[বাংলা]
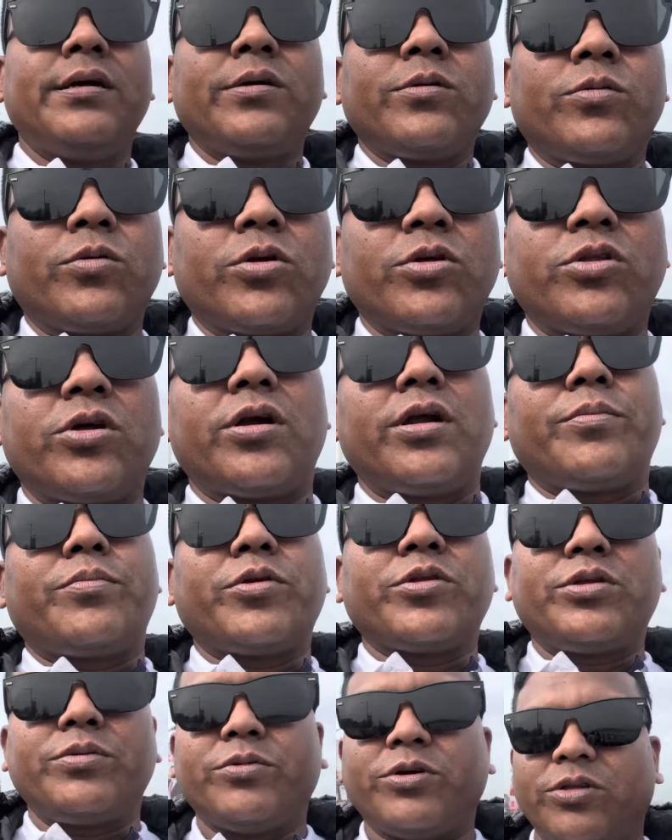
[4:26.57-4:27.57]
কোনো ধরনের
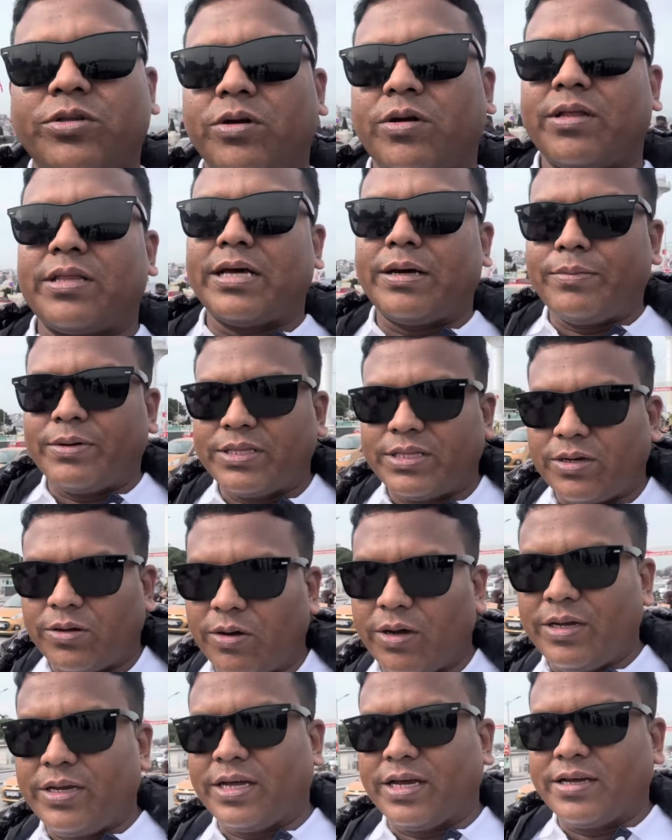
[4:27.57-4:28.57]
প্রতিবন্ধকতা আমাদের
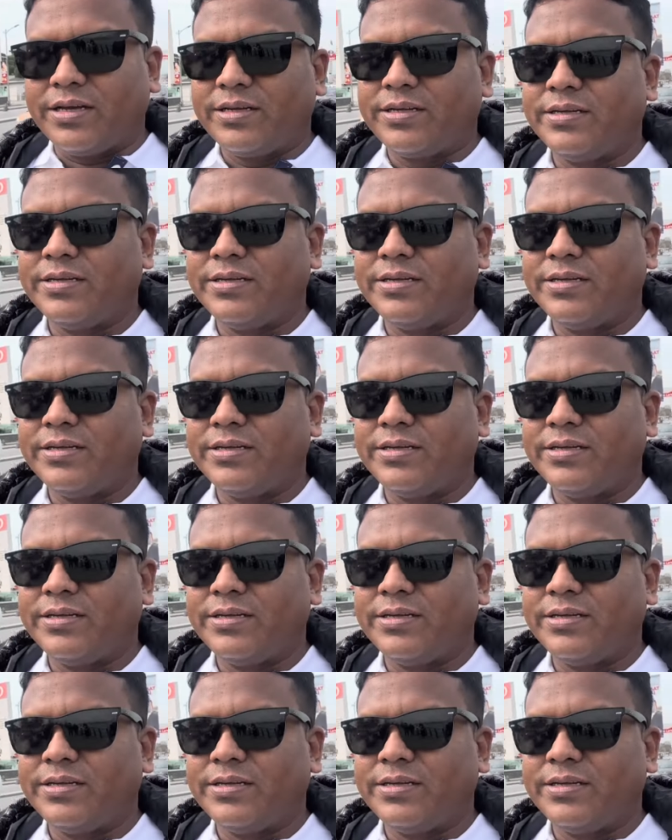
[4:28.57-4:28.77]
হয় না